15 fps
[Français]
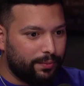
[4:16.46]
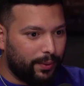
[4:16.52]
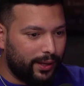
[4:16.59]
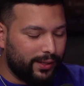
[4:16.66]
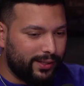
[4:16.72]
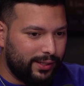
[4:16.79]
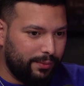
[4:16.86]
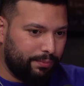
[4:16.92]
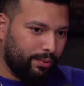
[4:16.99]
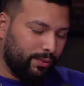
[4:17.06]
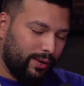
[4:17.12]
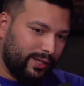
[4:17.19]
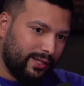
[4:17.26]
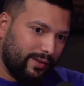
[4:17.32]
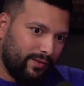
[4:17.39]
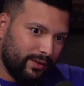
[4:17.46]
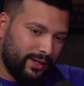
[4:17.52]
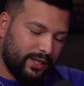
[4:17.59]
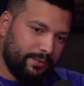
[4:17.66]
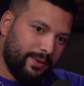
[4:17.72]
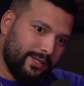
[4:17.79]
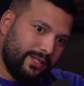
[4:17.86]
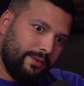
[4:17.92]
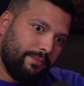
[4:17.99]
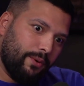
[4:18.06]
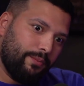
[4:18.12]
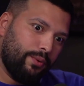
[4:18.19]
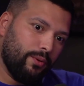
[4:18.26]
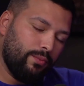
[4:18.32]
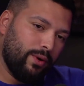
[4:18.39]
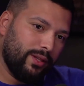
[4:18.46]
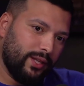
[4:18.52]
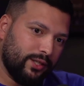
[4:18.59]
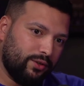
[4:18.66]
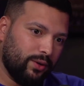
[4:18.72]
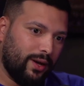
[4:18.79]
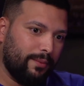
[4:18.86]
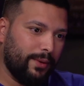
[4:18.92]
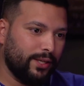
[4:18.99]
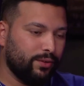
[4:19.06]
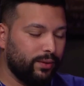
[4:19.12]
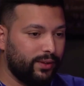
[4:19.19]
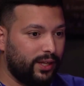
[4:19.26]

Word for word: principaux, les avantages principaux pour moi d'être sur Amazon.